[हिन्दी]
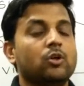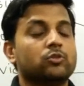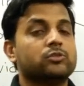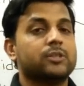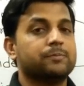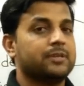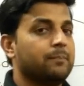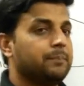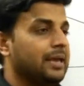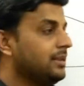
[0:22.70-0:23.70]
तो सबसे
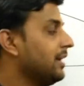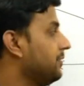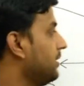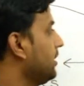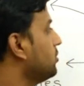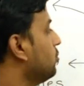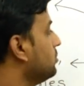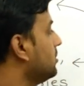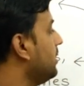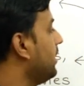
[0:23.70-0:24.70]
हम पहले जानते हैं कि
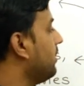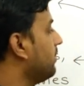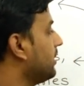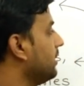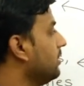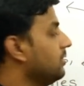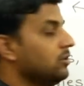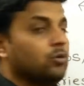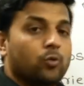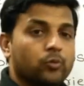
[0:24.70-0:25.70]
सोशल नेटवर्किंग
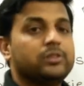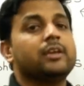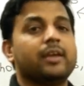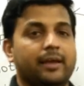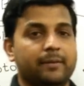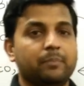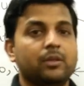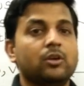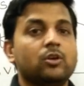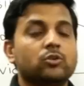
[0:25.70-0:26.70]
होती क्या है
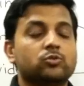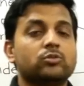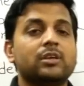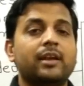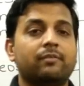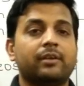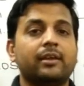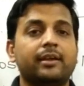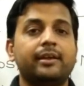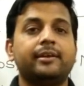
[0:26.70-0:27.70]
सोशल
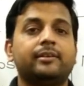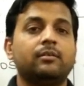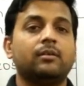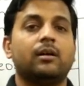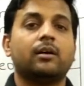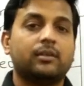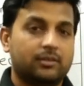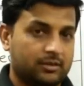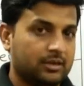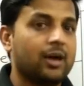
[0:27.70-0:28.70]
नेटवर्किंग की
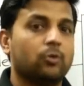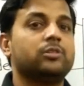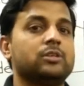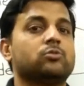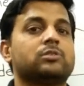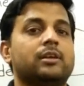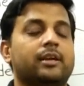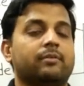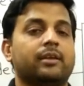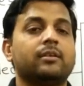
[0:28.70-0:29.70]
क्या होती है सोशल
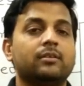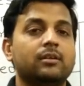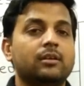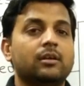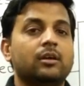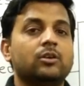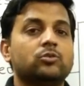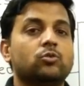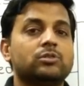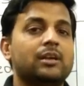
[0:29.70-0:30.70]
नेटवर्किंग
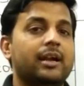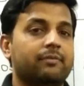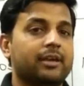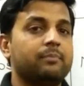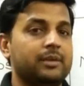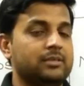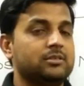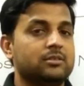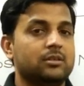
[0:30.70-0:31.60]
सोशल नेटवर्किंग मीन्स